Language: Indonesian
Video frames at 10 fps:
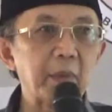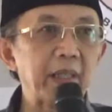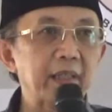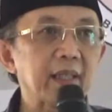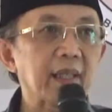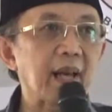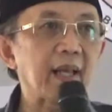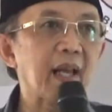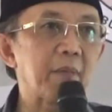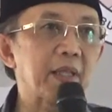memiliki
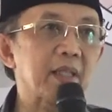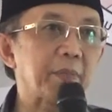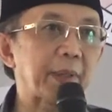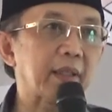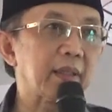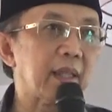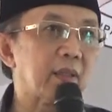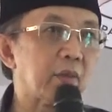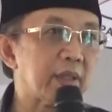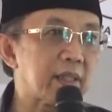keragaman seperti di
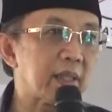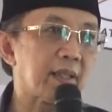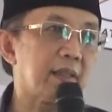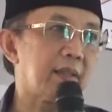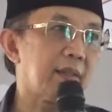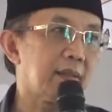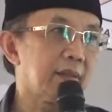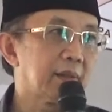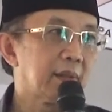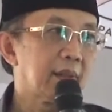Indonesia ini
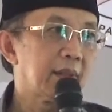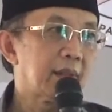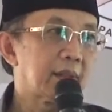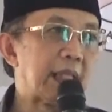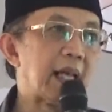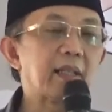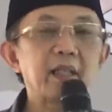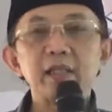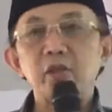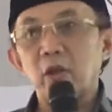
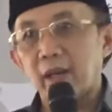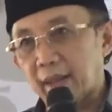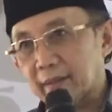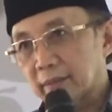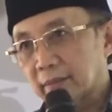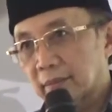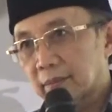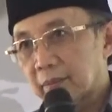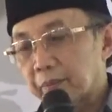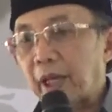dilanda gejolak
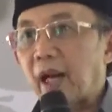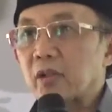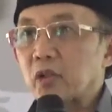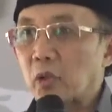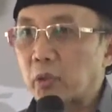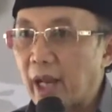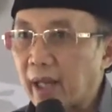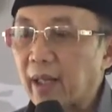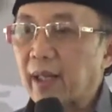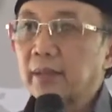perang
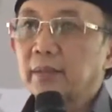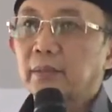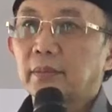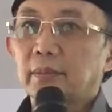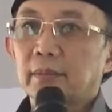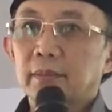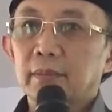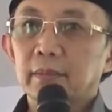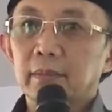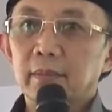saudara
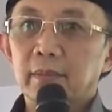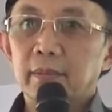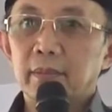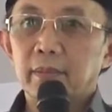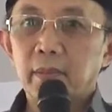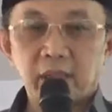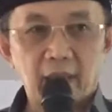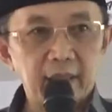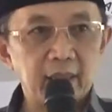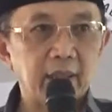
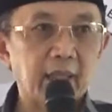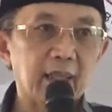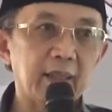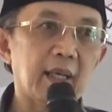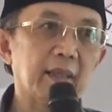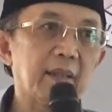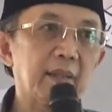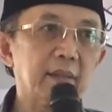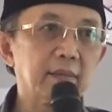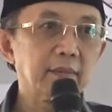misalnya kita lihat
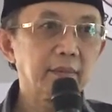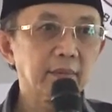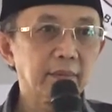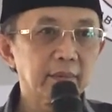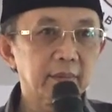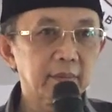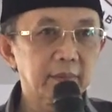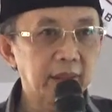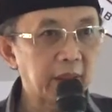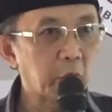
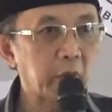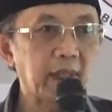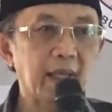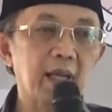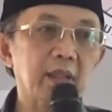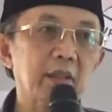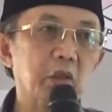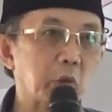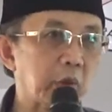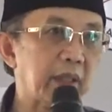di Timur Tengah di
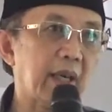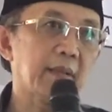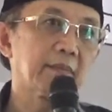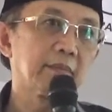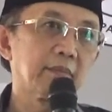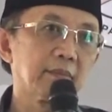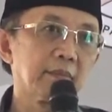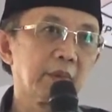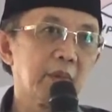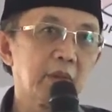Suriah
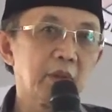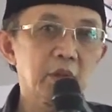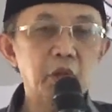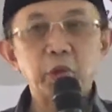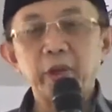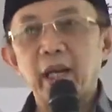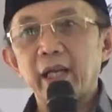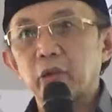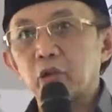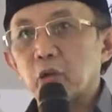
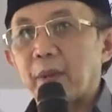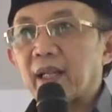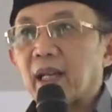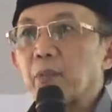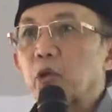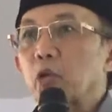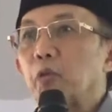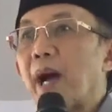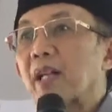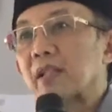Suriah itu cuma enam
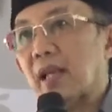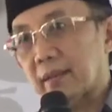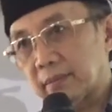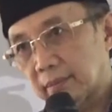suku bangsa